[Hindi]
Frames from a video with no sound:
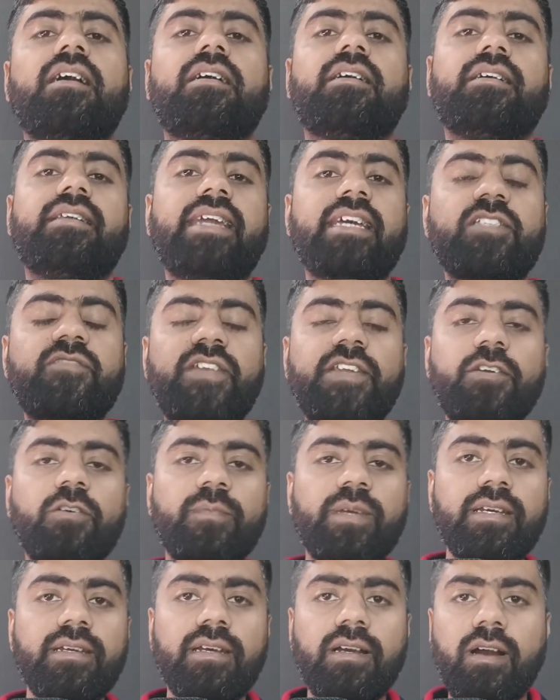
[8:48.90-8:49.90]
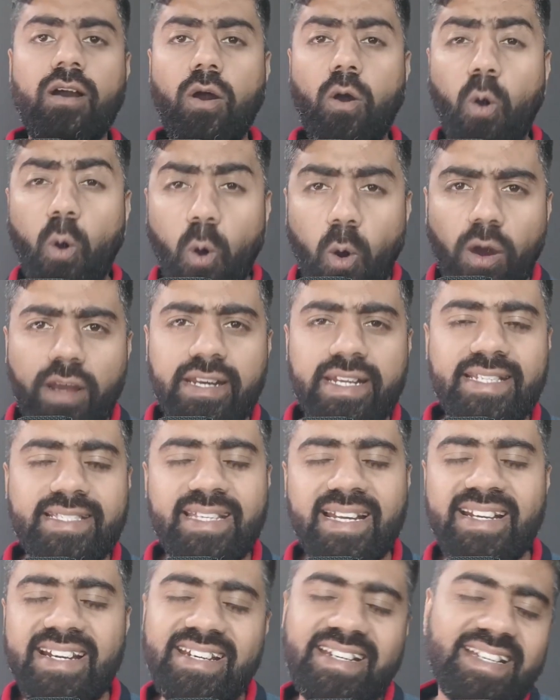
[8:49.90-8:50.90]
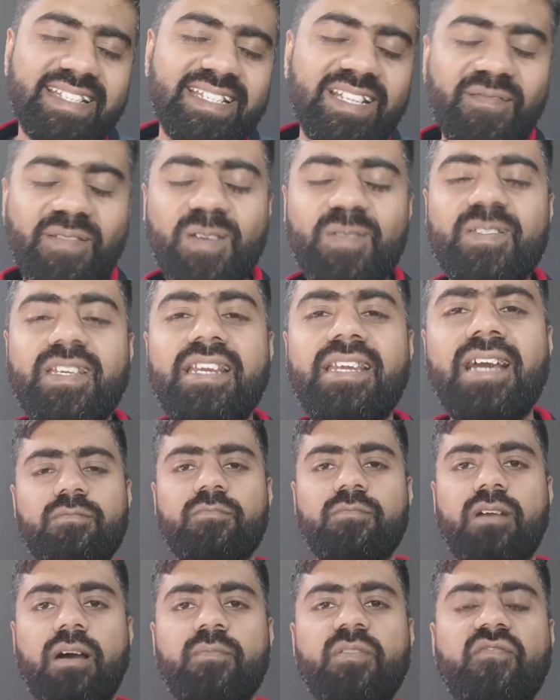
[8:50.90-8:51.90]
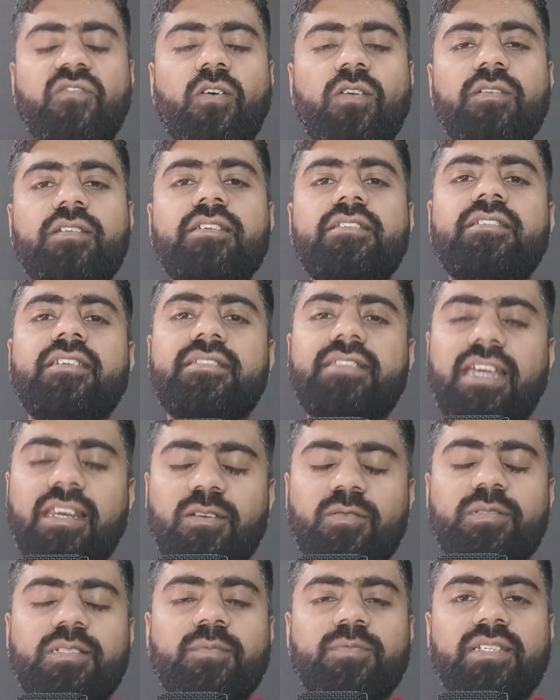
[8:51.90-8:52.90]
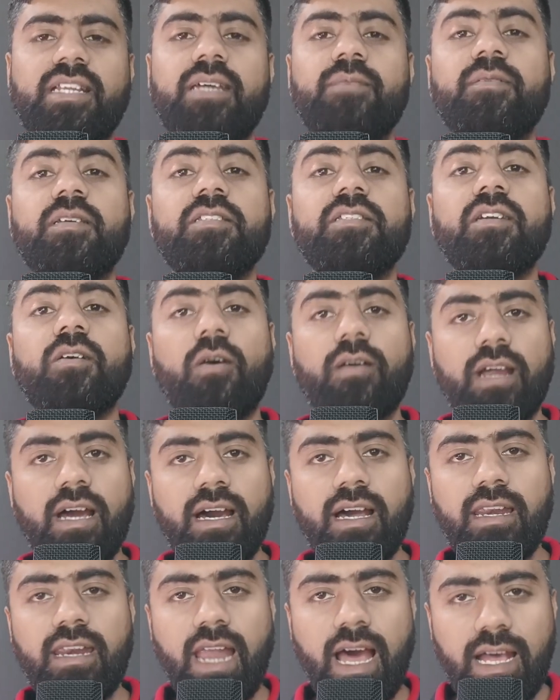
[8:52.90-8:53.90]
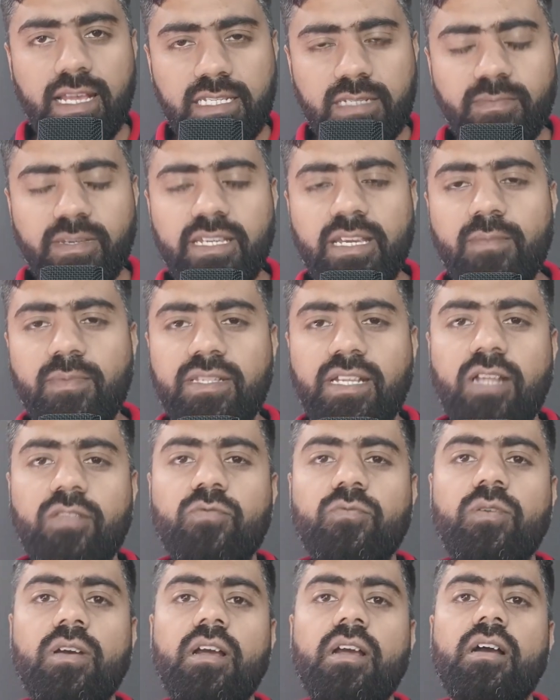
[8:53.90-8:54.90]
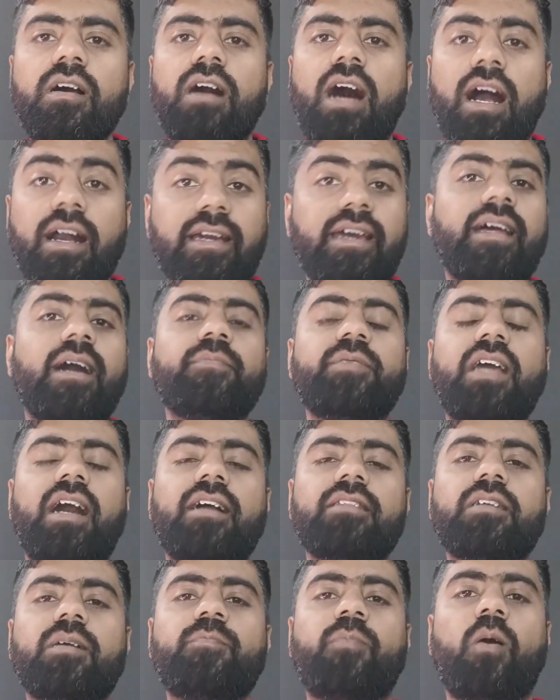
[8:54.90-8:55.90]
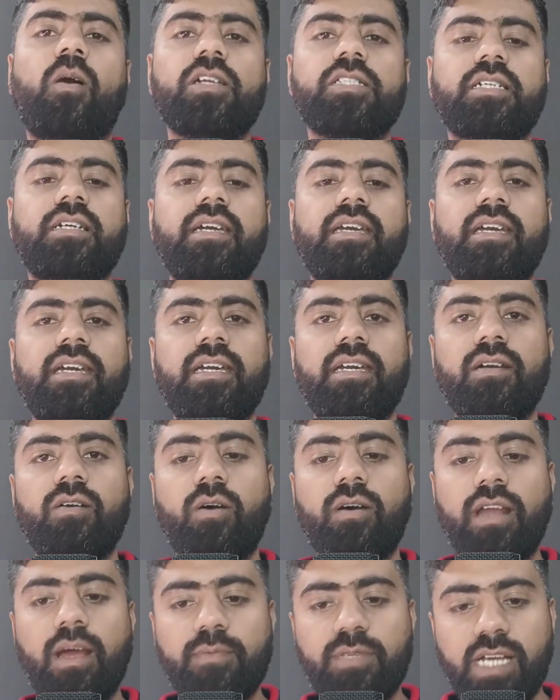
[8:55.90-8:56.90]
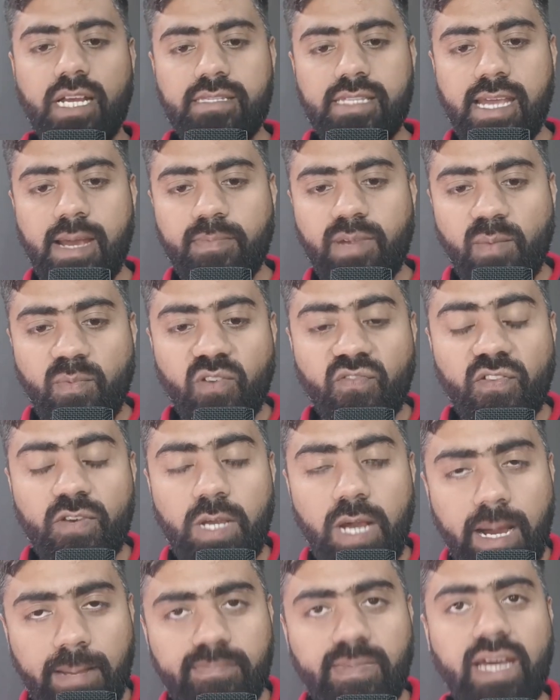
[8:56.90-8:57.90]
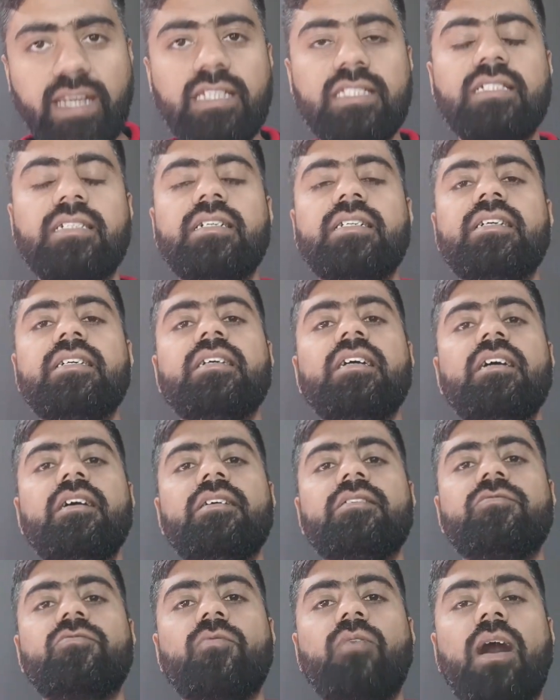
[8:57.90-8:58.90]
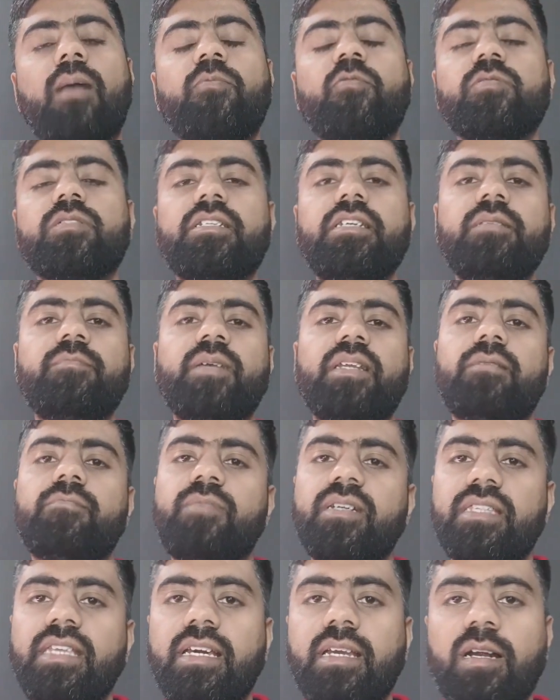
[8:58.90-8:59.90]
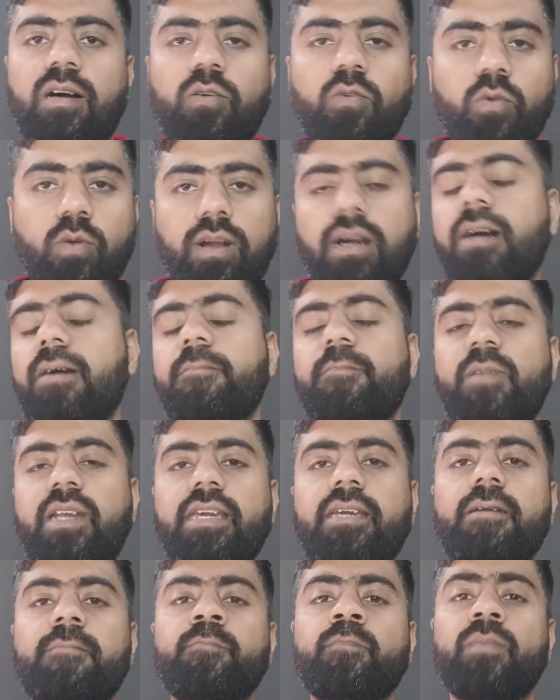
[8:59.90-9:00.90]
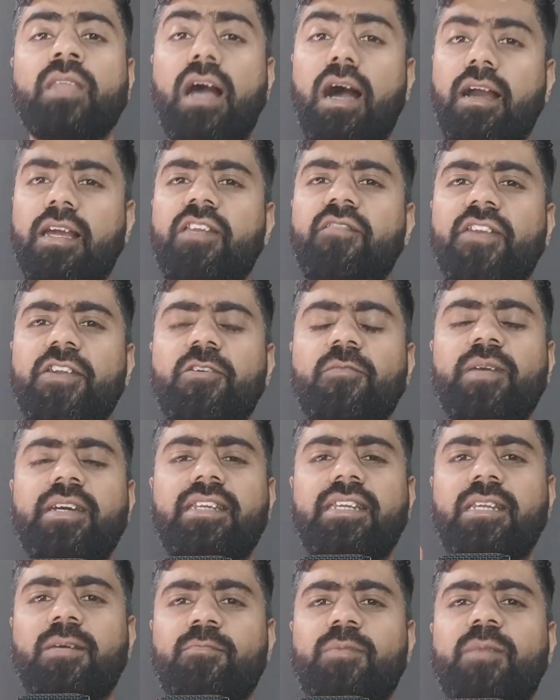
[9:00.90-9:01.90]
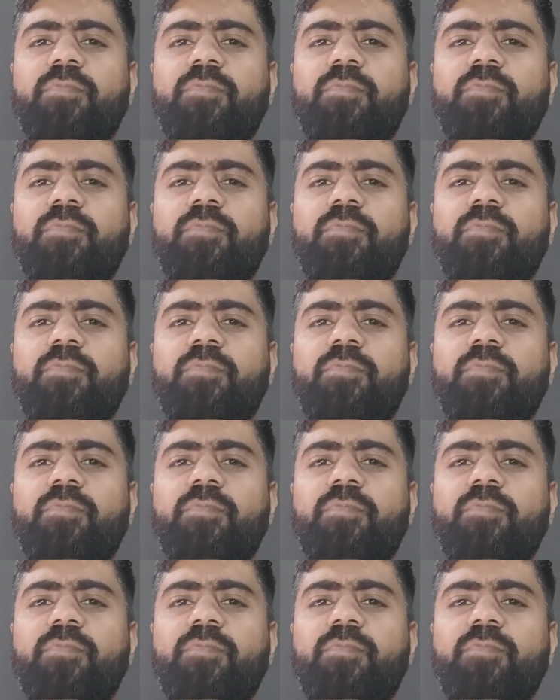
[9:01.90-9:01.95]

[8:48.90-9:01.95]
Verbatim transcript: नेक्स्ट वीडियो में और इस तरह के इंटरेस्टिंग वीडियोस के लिए हमें फॉलो कीजिए चैनल को सब्सक्राइब कीजिए और हाँ लास्ट में ये बता दूं अगर आप यहाँ तक पहुँच गए हैं और आप चाहते हैं आपका पोर्टफोलियो हम मैनेज करें तो आपको स्क्रीन पर नंबर दिख रहा होगा ठीक है अगली वीडियो में नंबर